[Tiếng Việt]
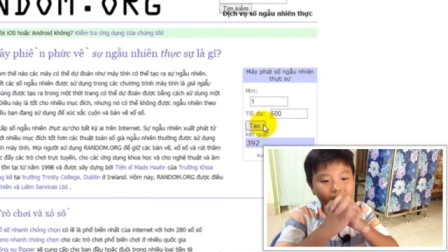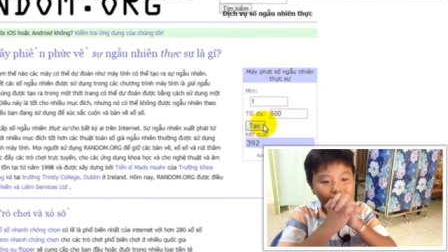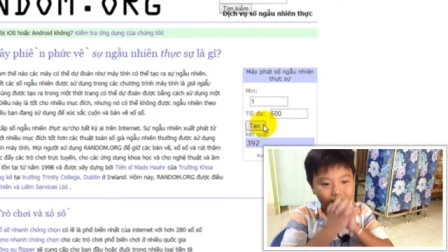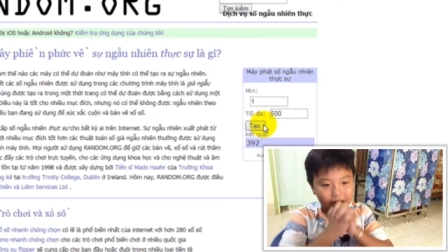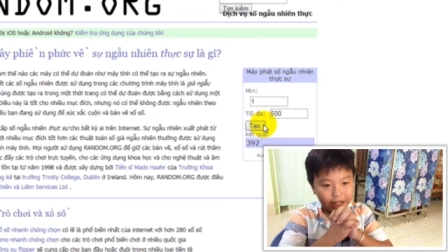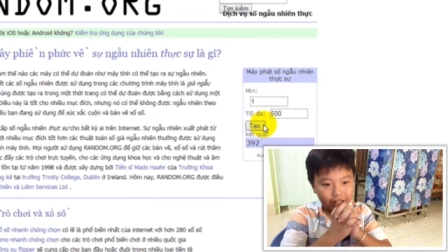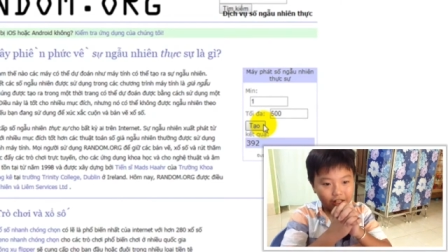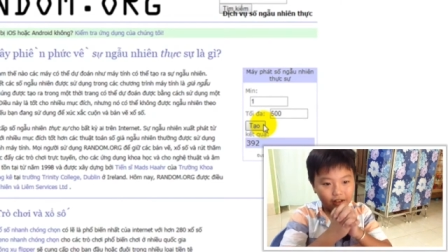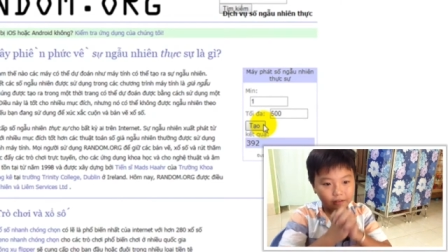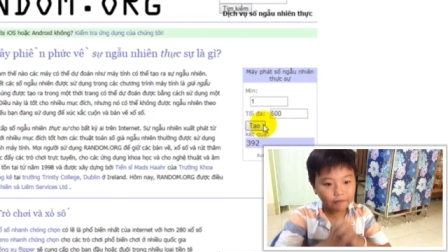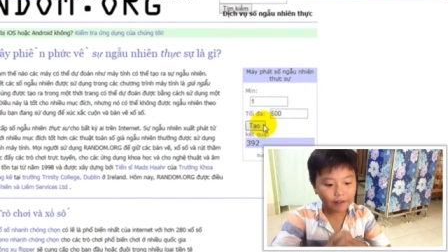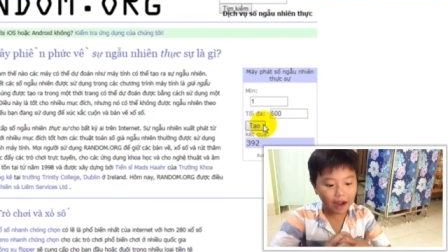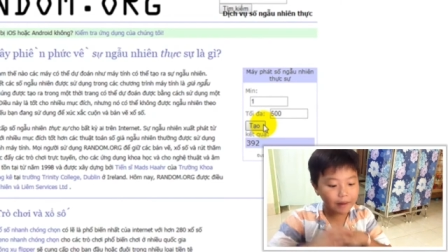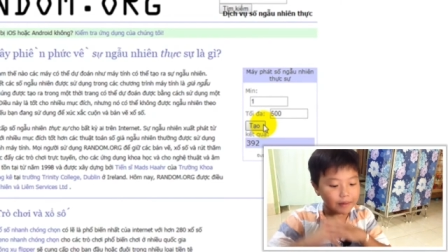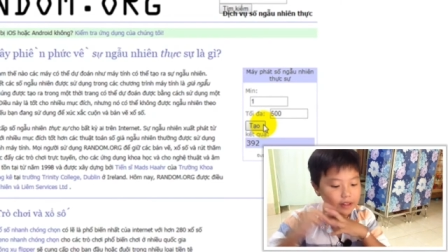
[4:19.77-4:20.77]
giải nhất
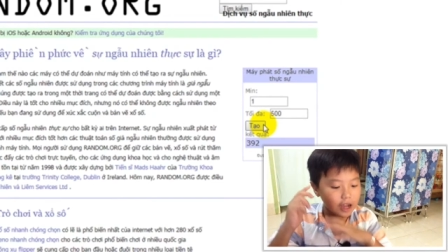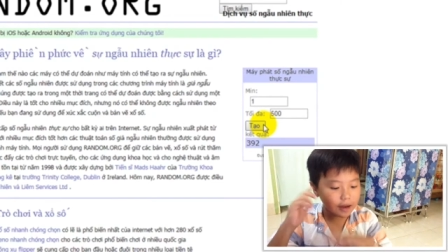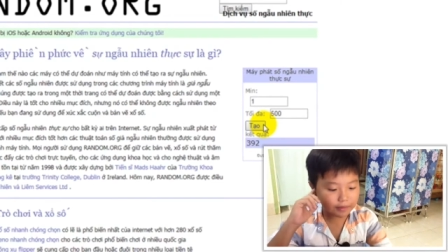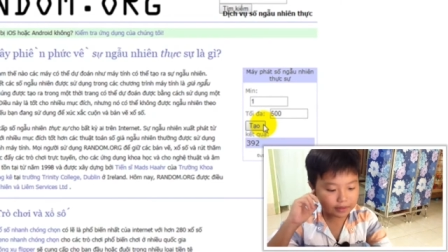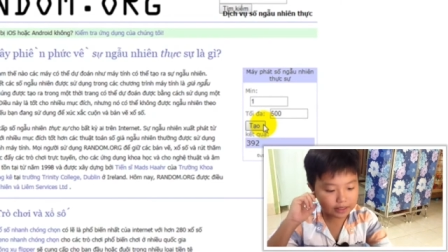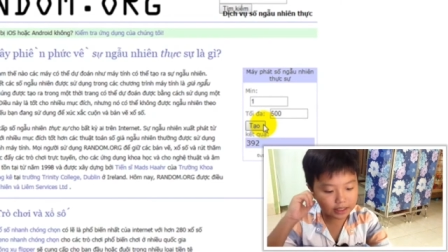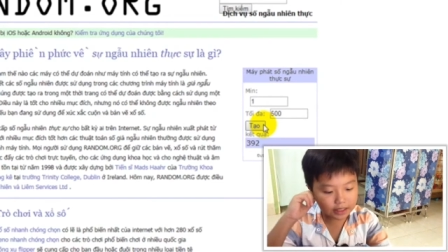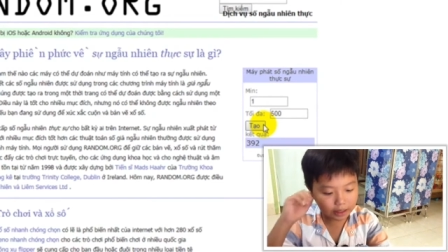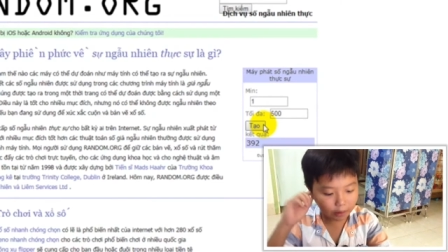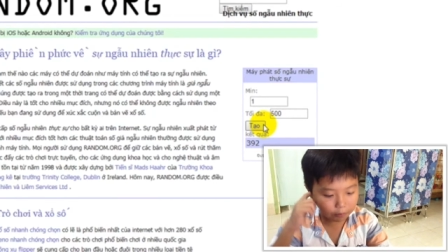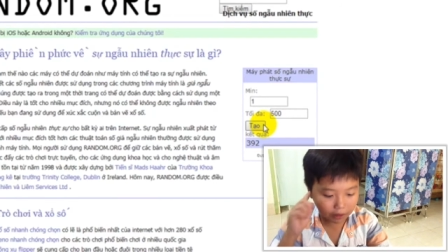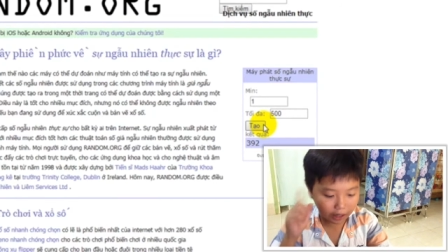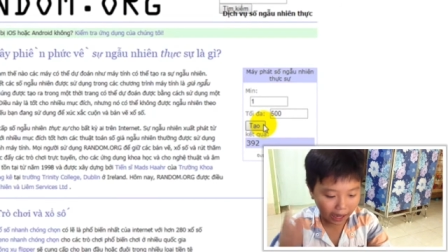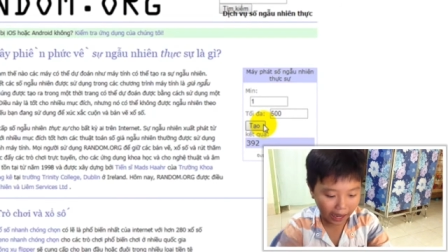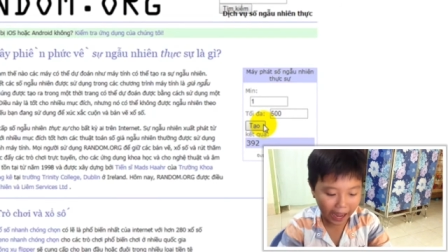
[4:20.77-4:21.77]
và bây giờ mình xin đọc
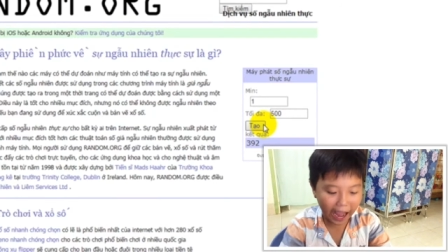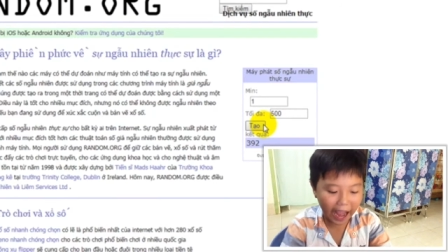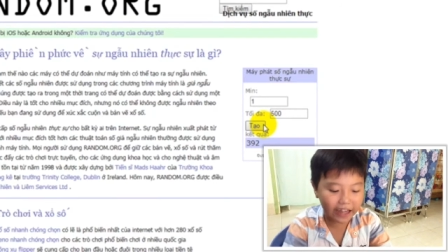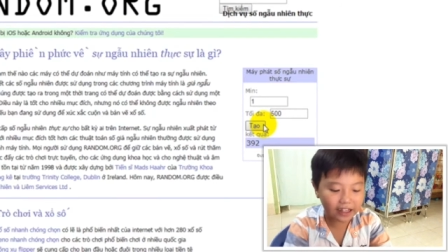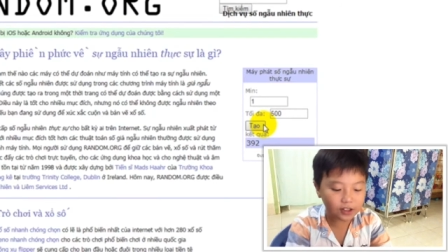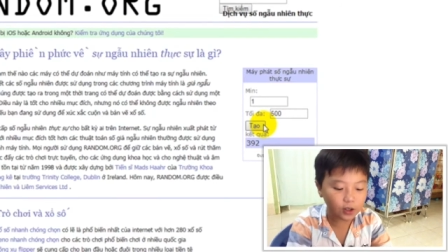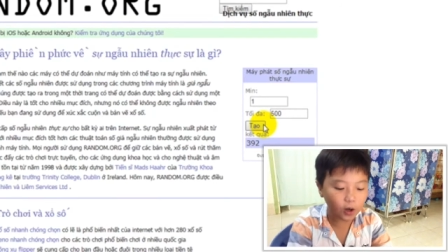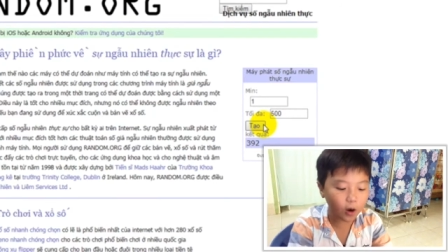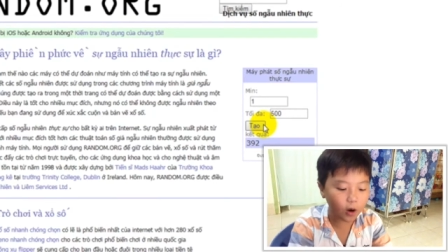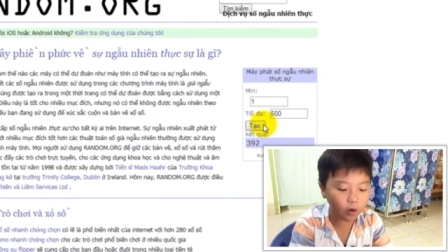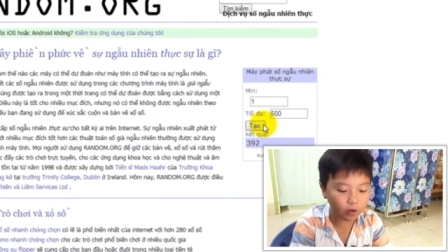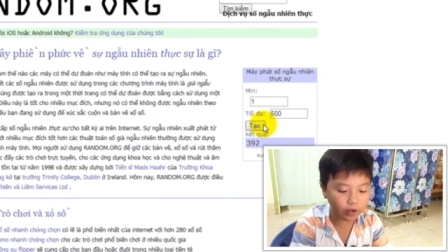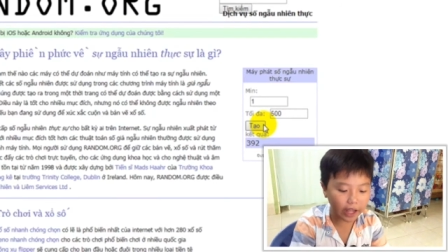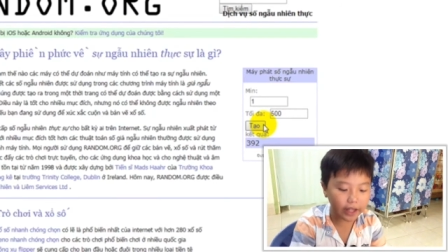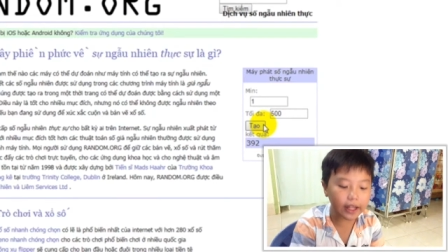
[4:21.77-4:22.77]
lại hai số
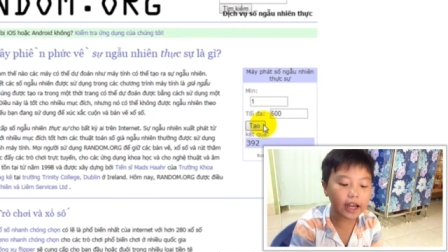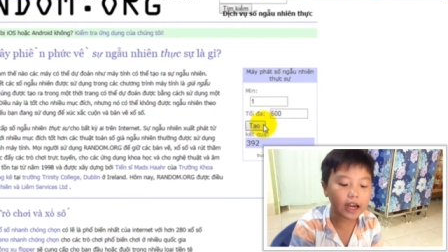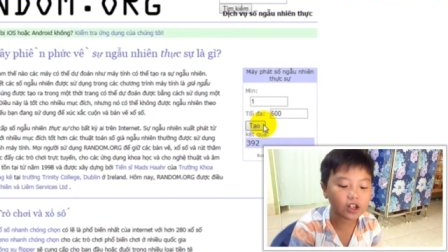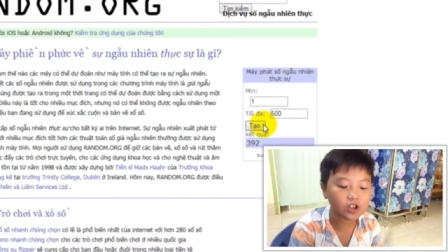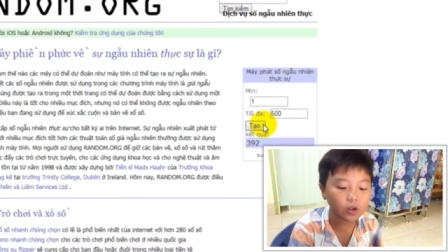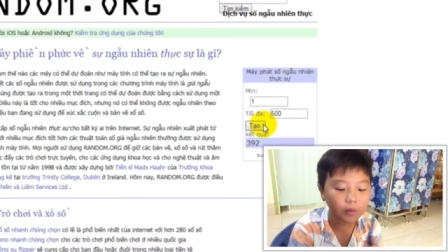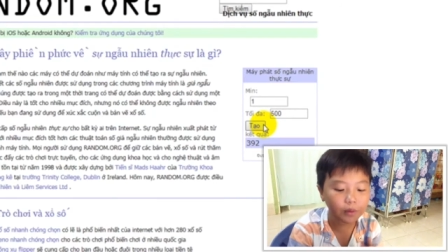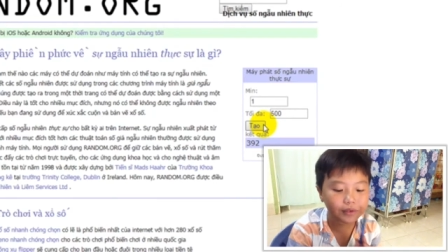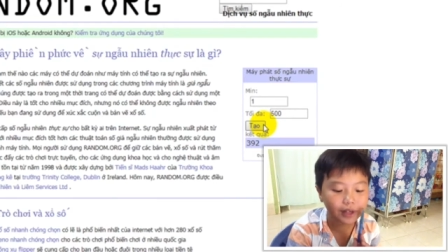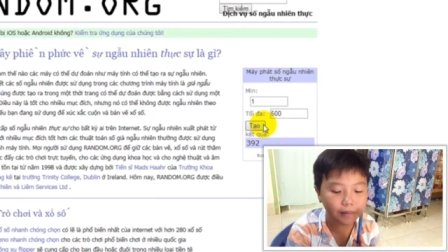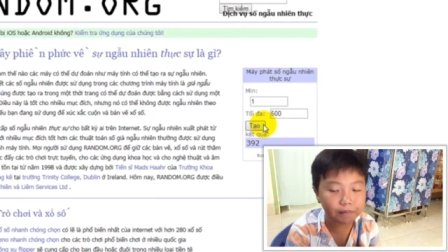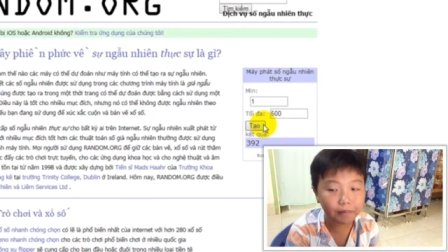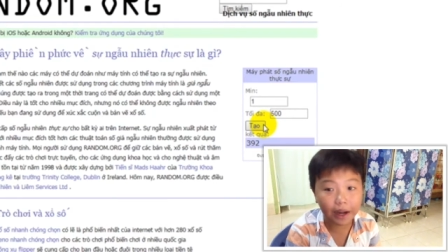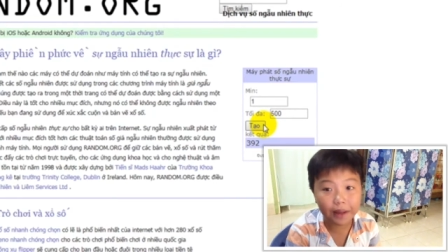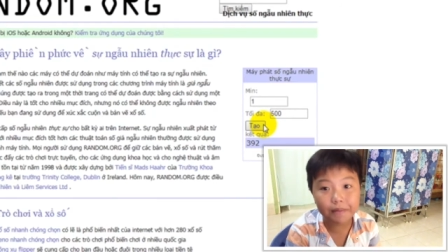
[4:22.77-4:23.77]
của giải nhì là số
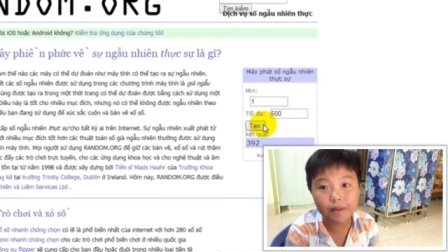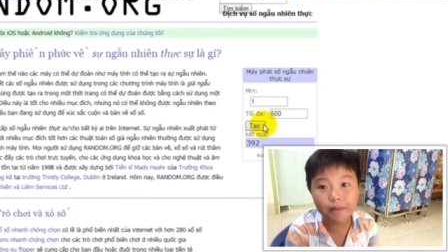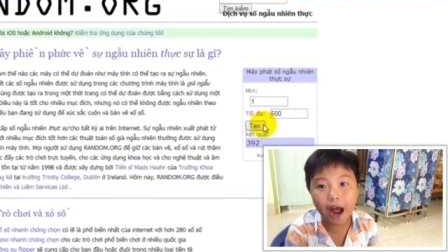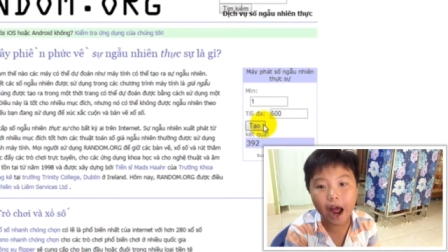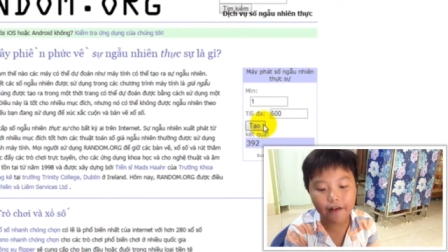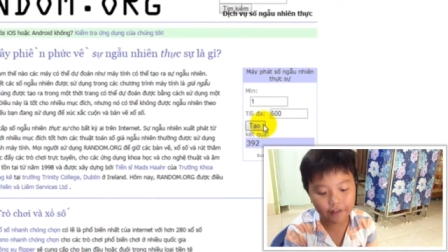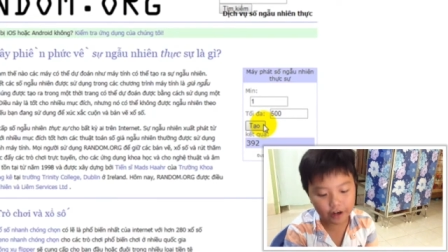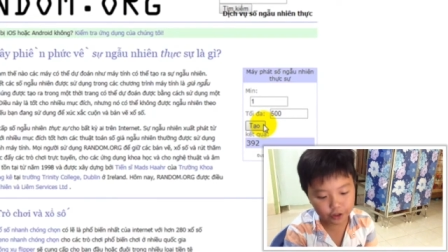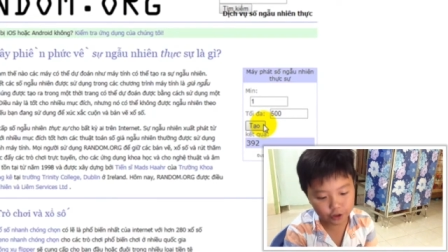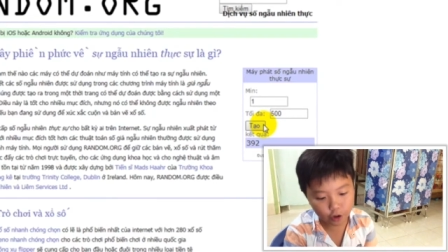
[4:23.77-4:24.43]
173 và